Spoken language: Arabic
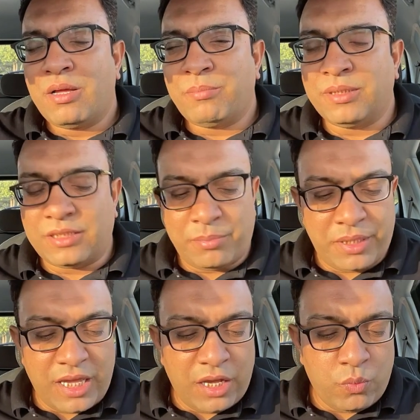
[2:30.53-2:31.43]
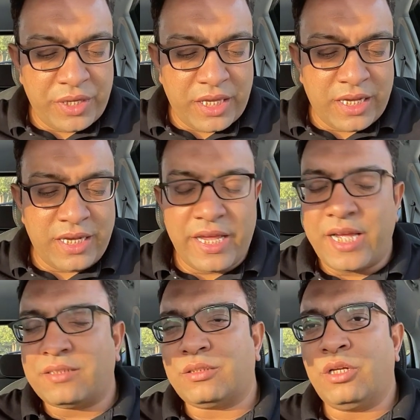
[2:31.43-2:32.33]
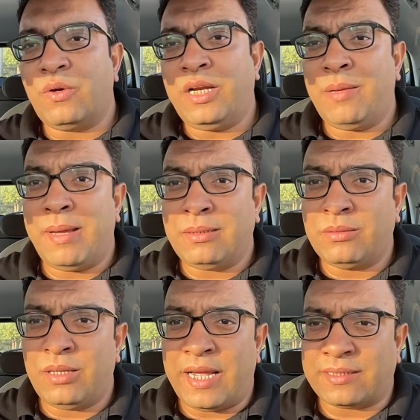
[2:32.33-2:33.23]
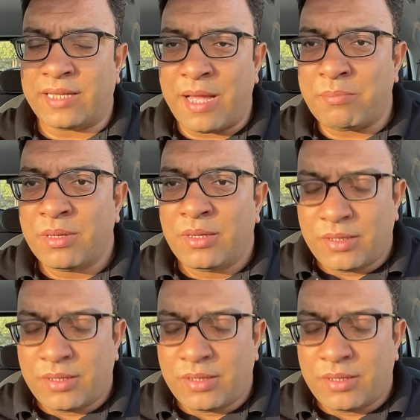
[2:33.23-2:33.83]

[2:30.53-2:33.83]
بنسميها والاكس اللي هو الحمايه ضد الاجسام